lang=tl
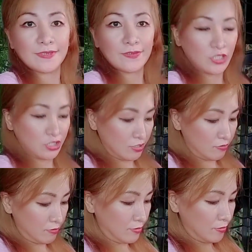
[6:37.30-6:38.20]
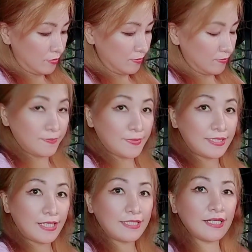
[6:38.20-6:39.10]
ano na siya, oh.
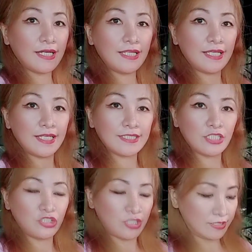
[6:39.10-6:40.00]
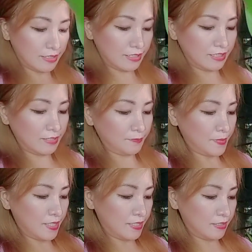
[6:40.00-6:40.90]
Matatanggal na natin siya sa kanyang
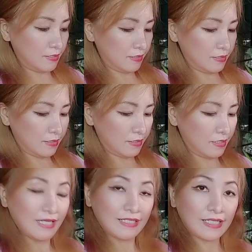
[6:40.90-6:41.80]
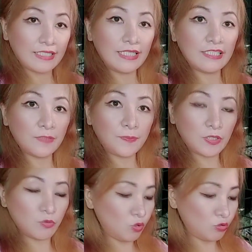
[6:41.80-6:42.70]
pot. Kanina,
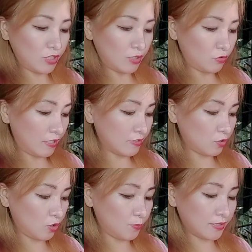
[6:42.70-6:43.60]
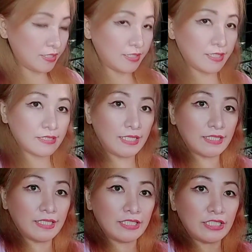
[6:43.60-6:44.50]
nagpatulong na ako dahil sobrang tigas
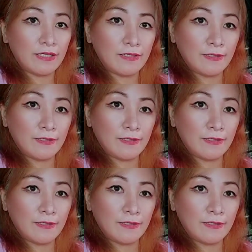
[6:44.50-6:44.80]
talaga niya.